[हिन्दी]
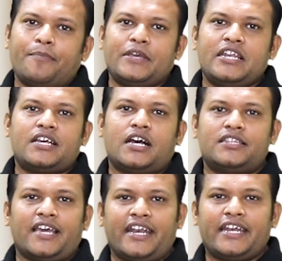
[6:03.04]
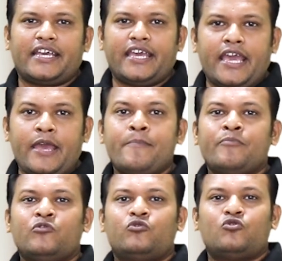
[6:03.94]
आप इनका ध्यान रखेंगे
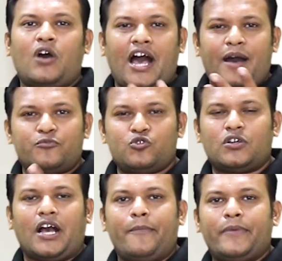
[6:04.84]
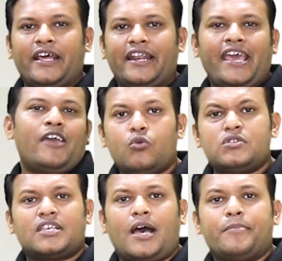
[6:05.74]
तो आप जो काम कर रहे हैं
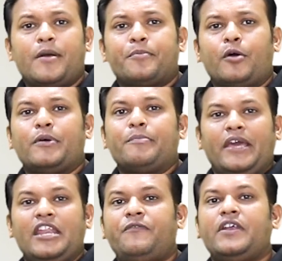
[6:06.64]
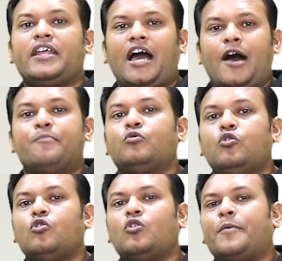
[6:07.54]
उस काम का प्रॉपर बेनिफिट
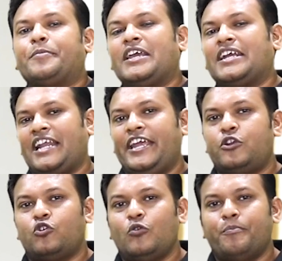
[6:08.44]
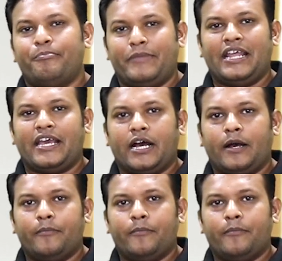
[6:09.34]
आपको और आपके क्लाइंट को मिलेगा